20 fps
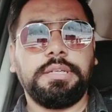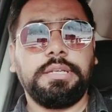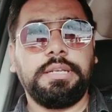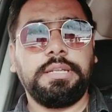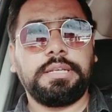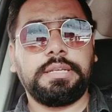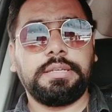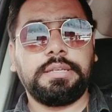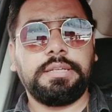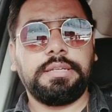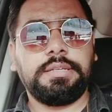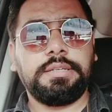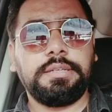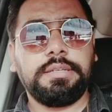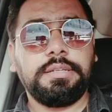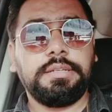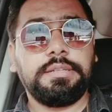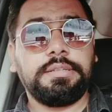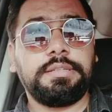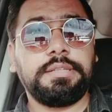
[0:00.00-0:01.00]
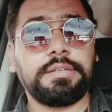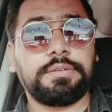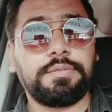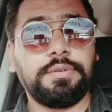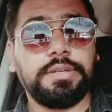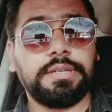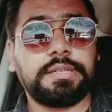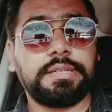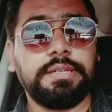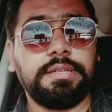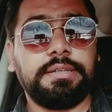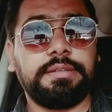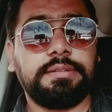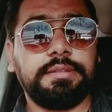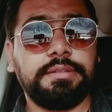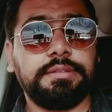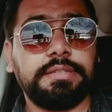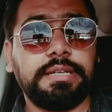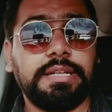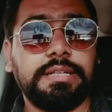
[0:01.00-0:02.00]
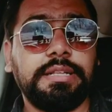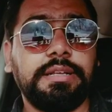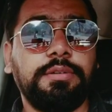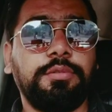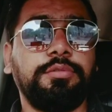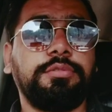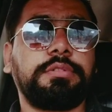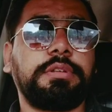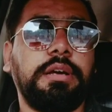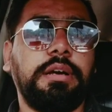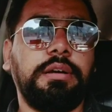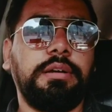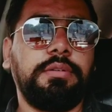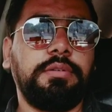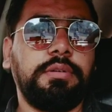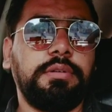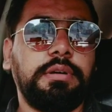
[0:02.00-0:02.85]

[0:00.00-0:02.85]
लेकिन सिक्वेंट किट से ज़्यादा उसका